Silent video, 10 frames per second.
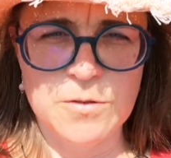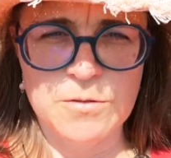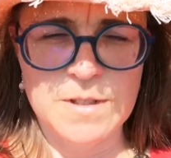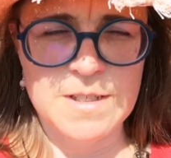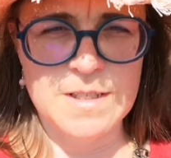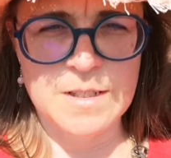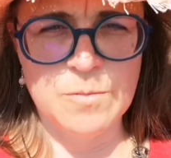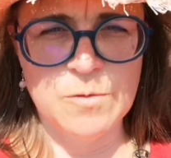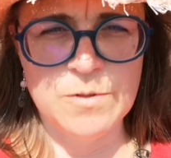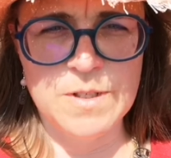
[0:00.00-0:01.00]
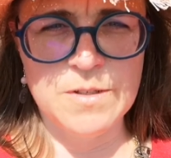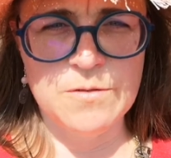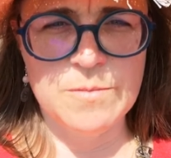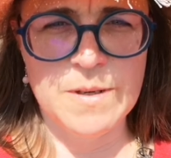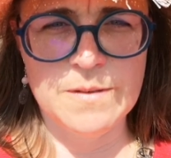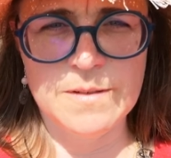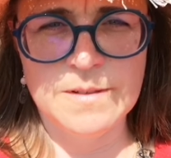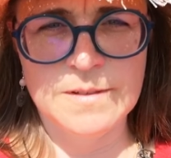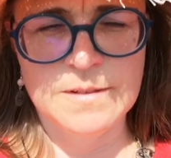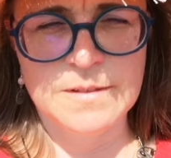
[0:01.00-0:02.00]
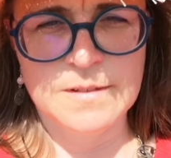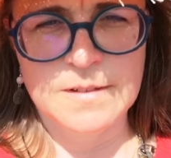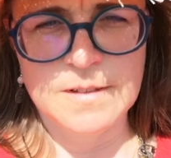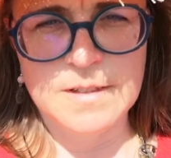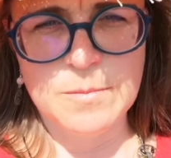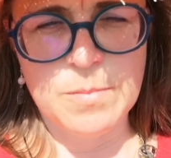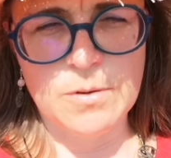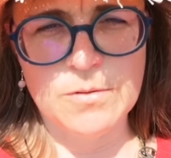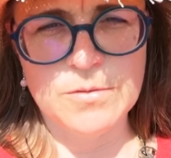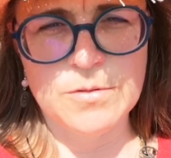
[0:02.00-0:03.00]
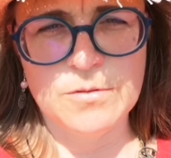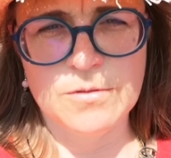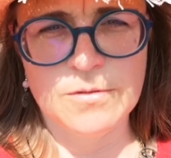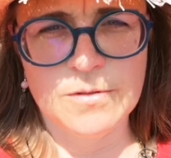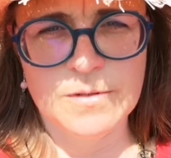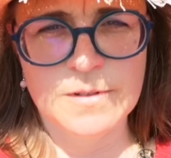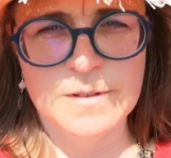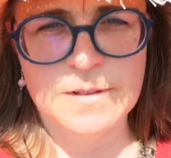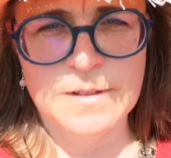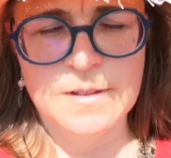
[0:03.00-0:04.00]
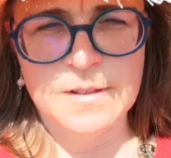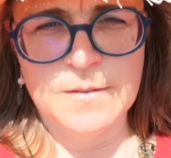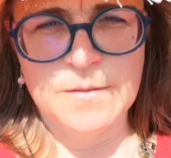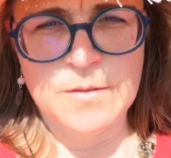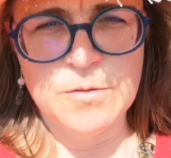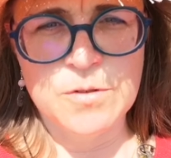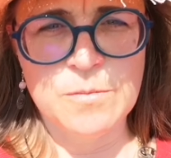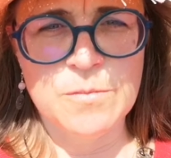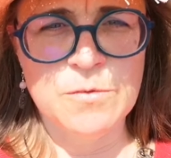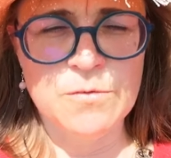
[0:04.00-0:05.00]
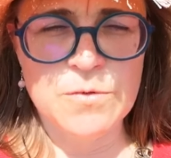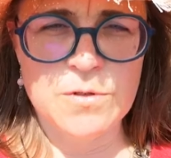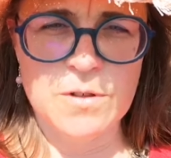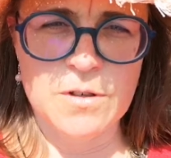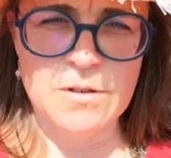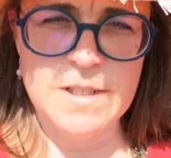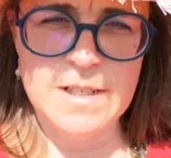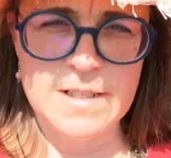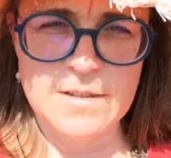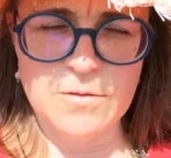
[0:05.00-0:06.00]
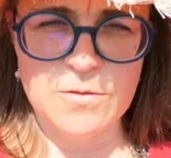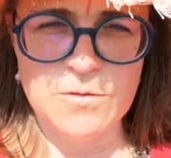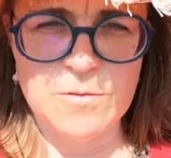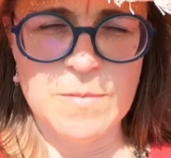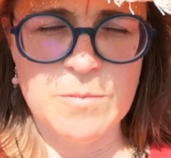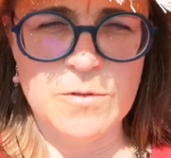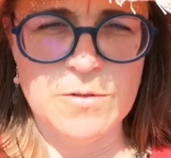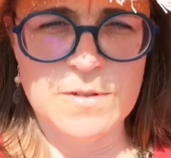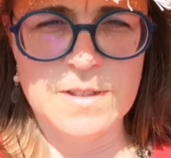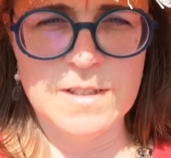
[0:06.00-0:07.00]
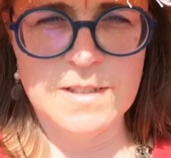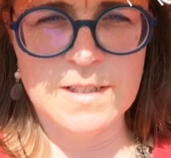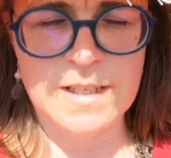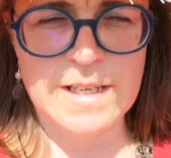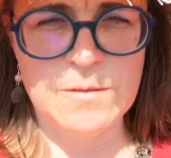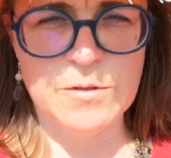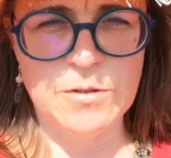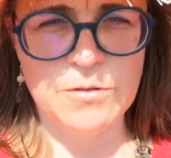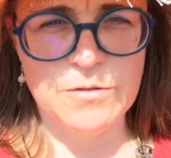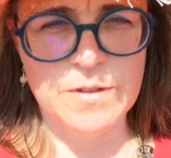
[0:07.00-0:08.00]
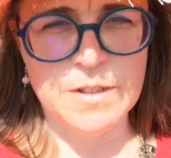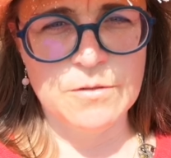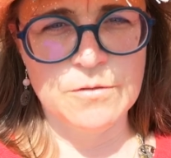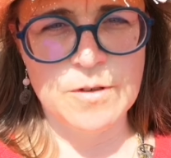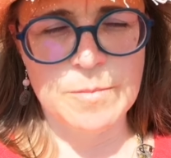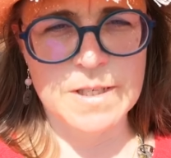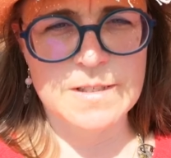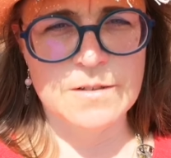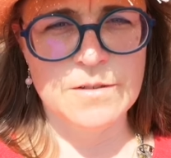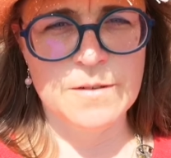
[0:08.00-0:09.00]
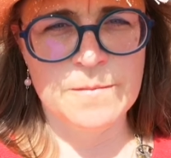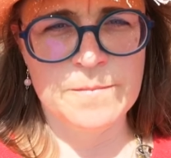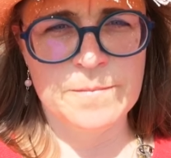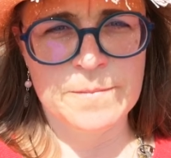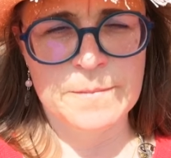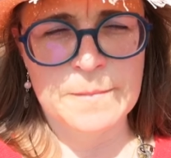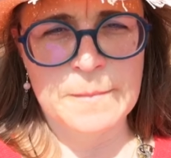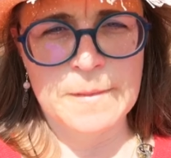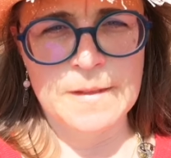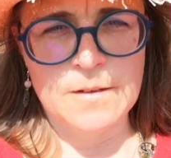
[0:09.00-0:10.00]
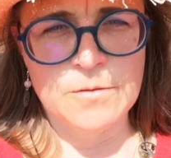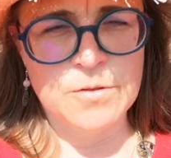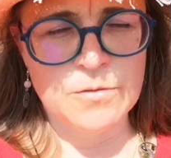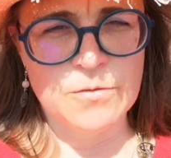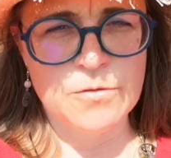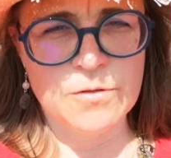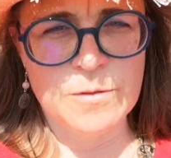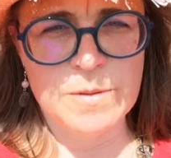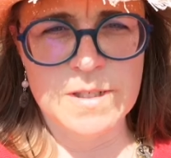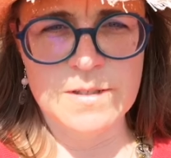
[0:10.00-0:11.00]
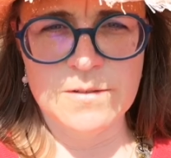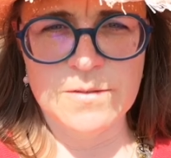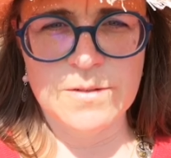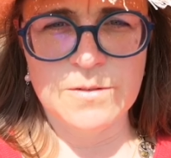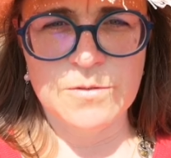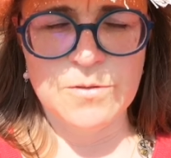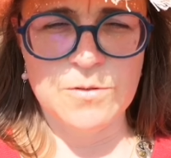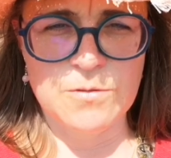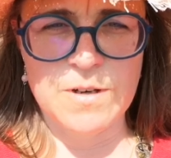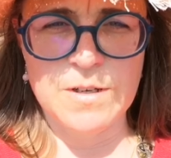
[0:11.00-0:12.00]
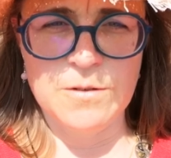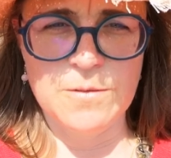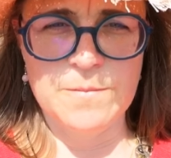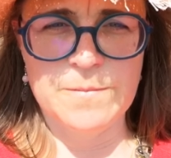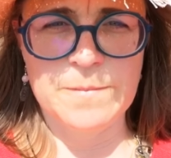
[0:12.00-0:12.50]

ce soit des animaux des humains, des plantes. Nous sommes tous reliés les uns aux autres, même quand c'est très calme dans notre vie, qu'on ne voit personne. On sent toujours une présence, que ce soit, euh,